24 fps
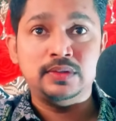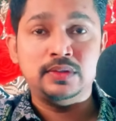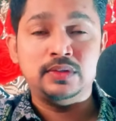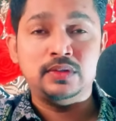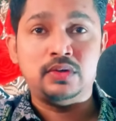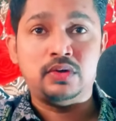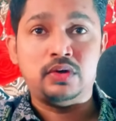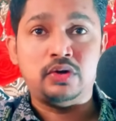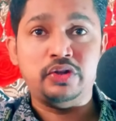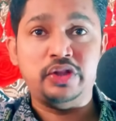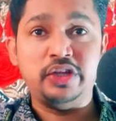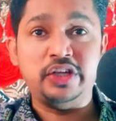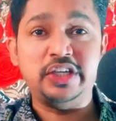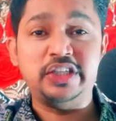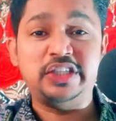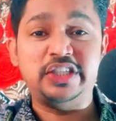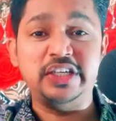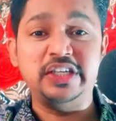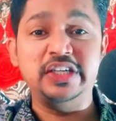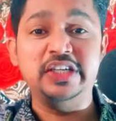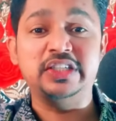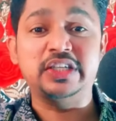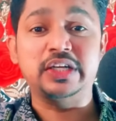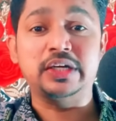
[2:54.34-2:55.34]
और देखिए
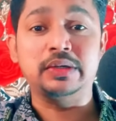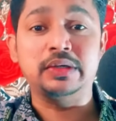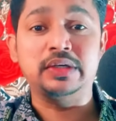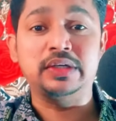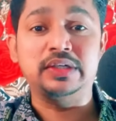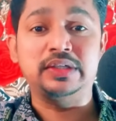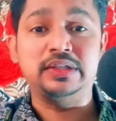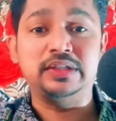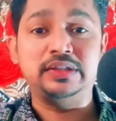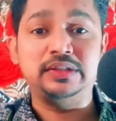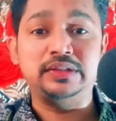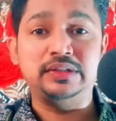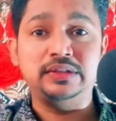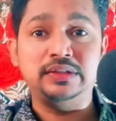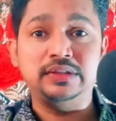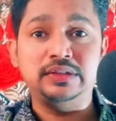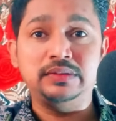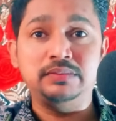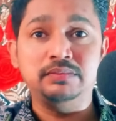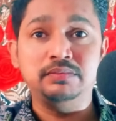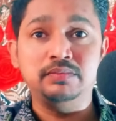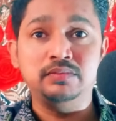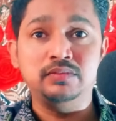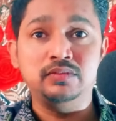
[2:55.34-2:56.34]
सिग्नेचर
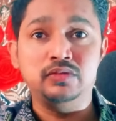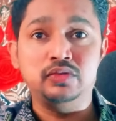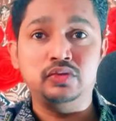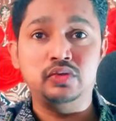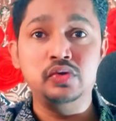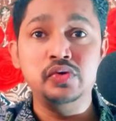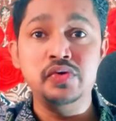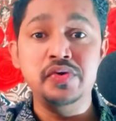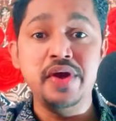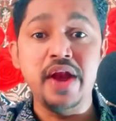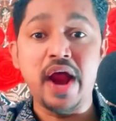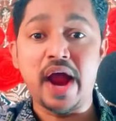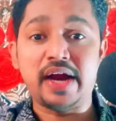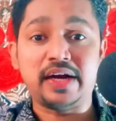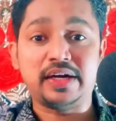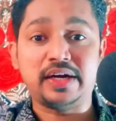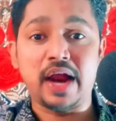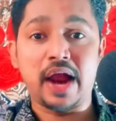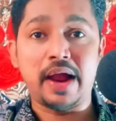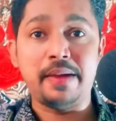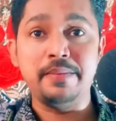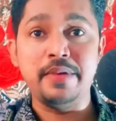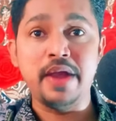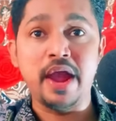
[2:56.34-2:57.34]
को
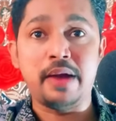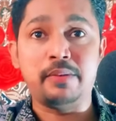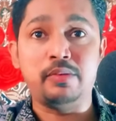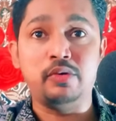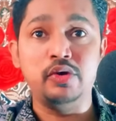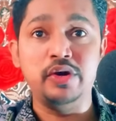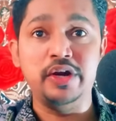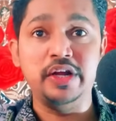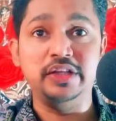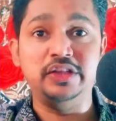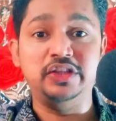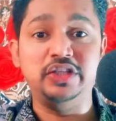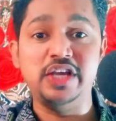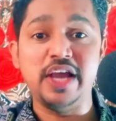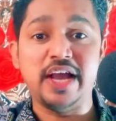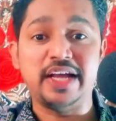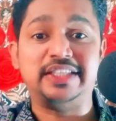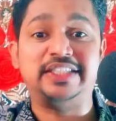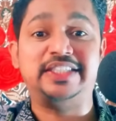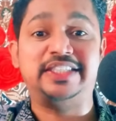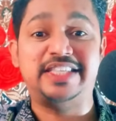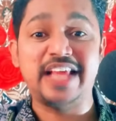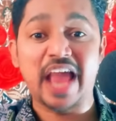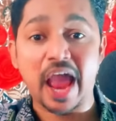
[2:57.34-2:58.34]
नाकामयाब होने दिया
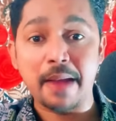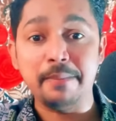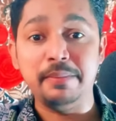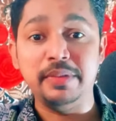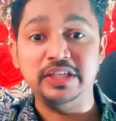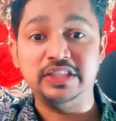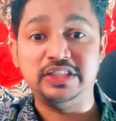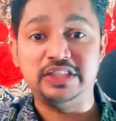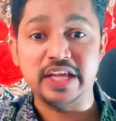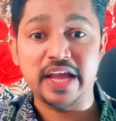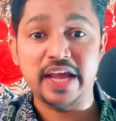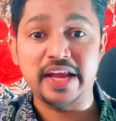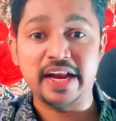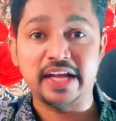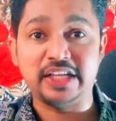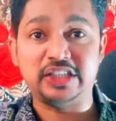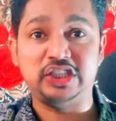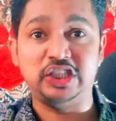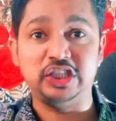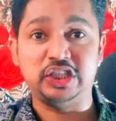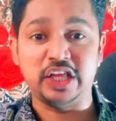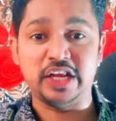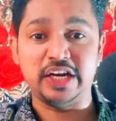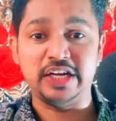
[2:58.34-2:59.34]
सैमी जैन
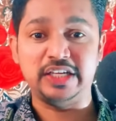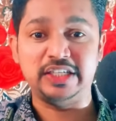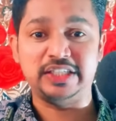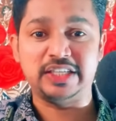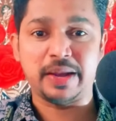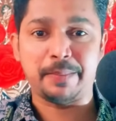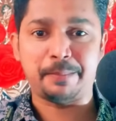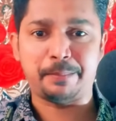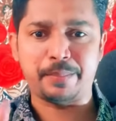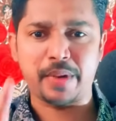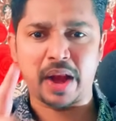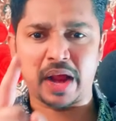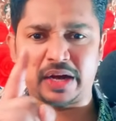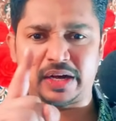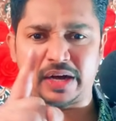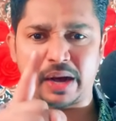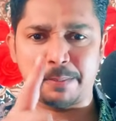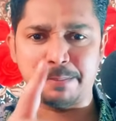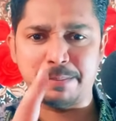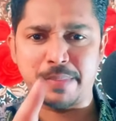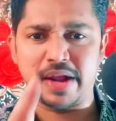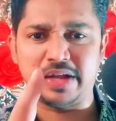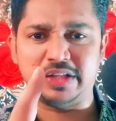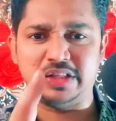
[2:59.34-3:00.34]
अच्छी तरीके से अपना
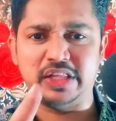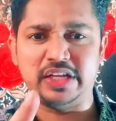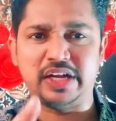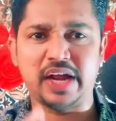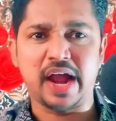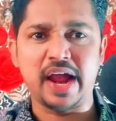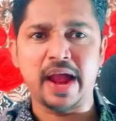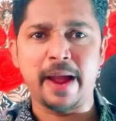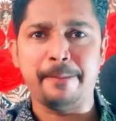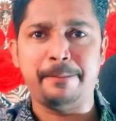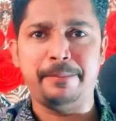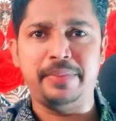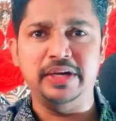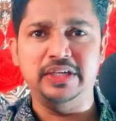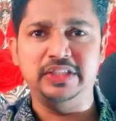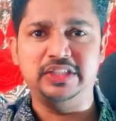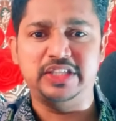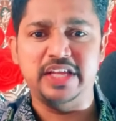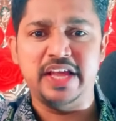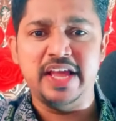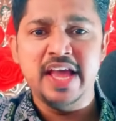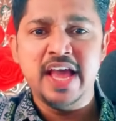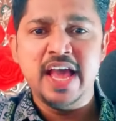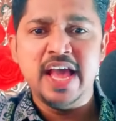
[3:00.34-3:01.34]
कम दिखाया फिर
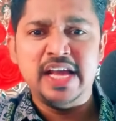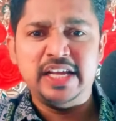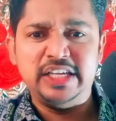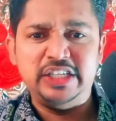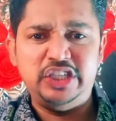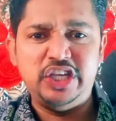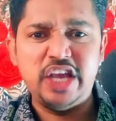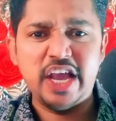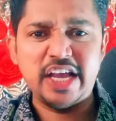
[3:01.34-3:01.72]
से ये